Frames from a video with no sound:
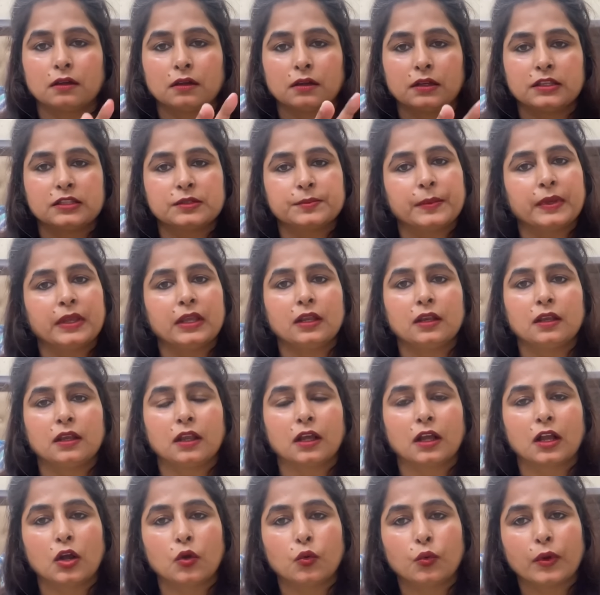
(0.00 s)
इसमें
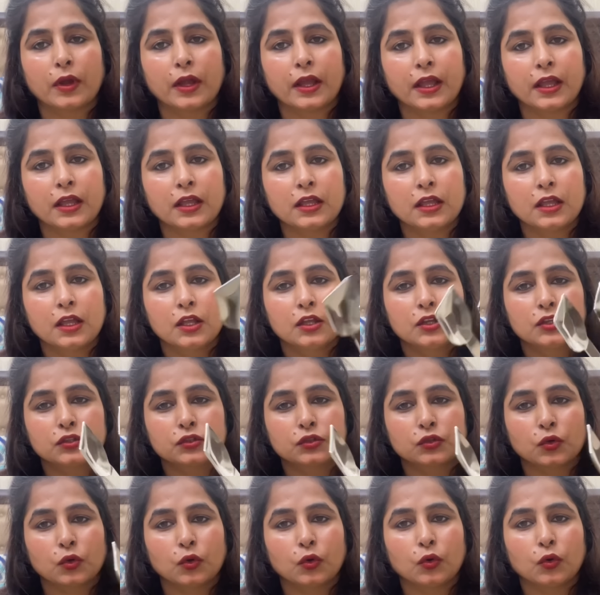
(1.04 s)
लगा हुआ है
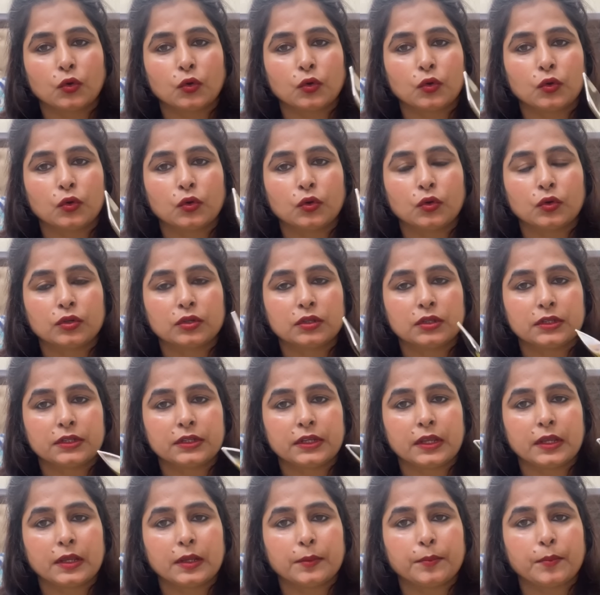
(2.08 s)
सो so,
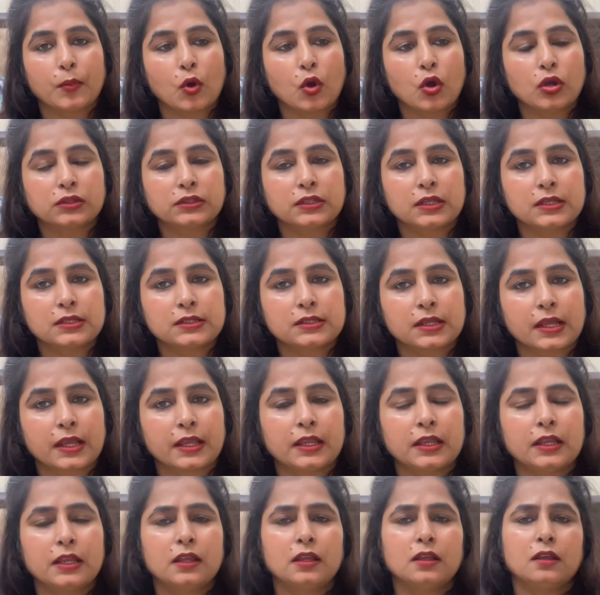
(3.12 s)
ये बहुत ही
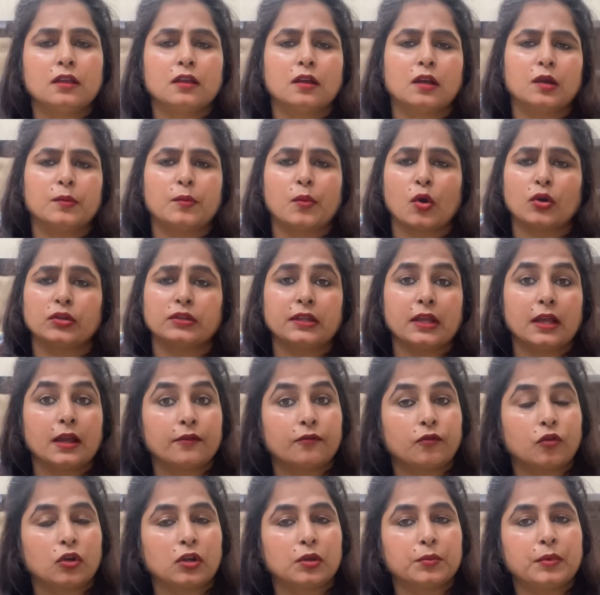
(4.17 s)
सही बहुत ही
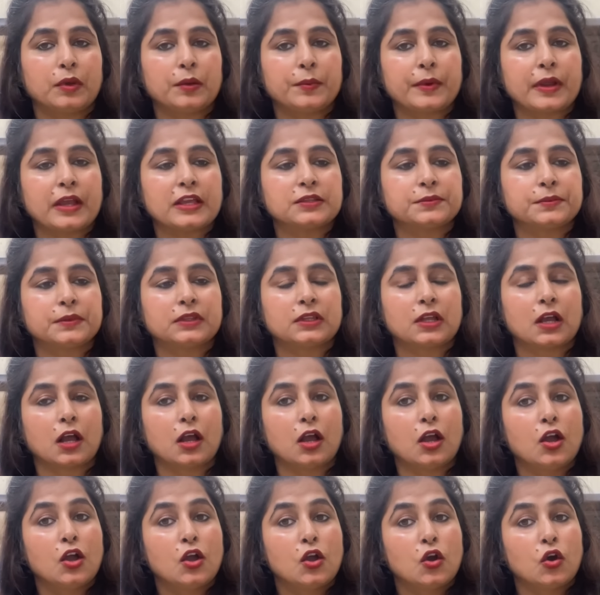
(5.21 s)
अफोर्डेबल प्राइस में था
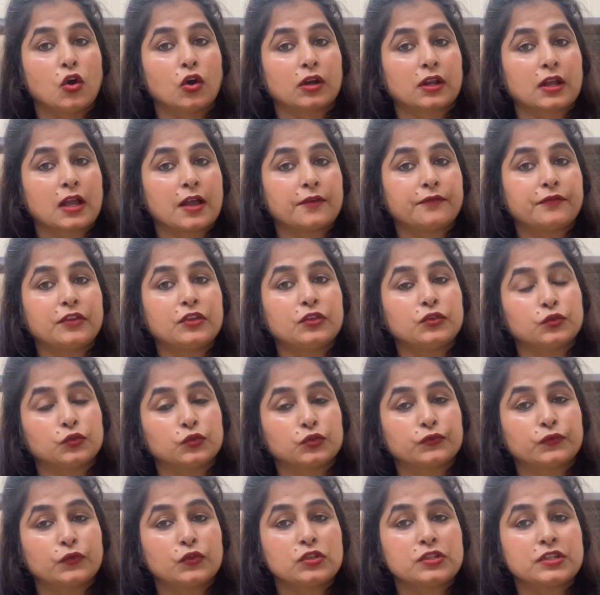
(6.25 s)
और काफी
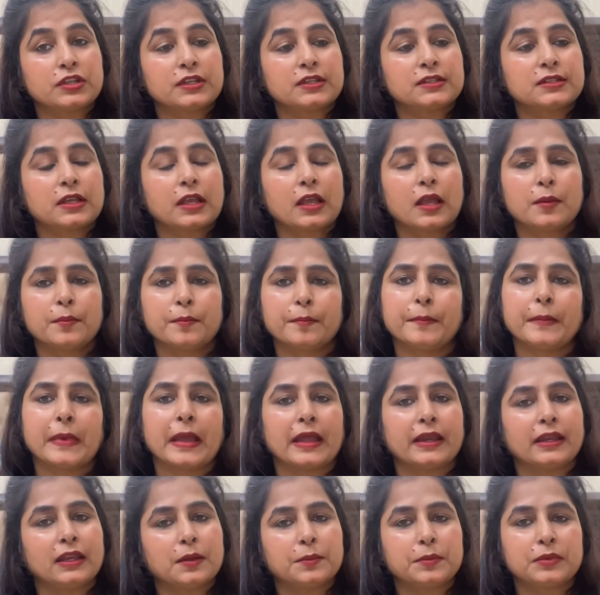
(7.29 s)
यूजफुल चीज है
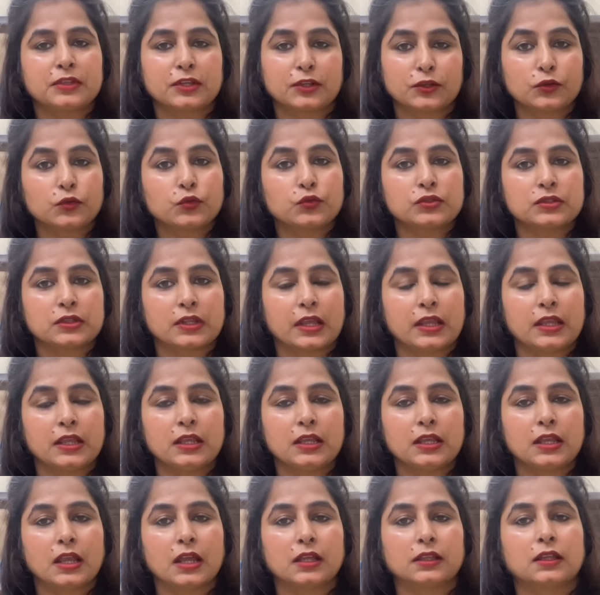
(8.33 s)
मैंने अभी तक यूज नहीं
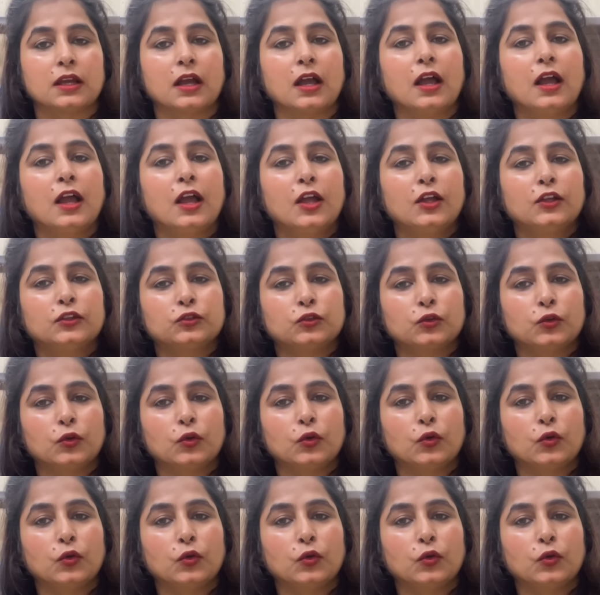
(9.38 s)
किया था तो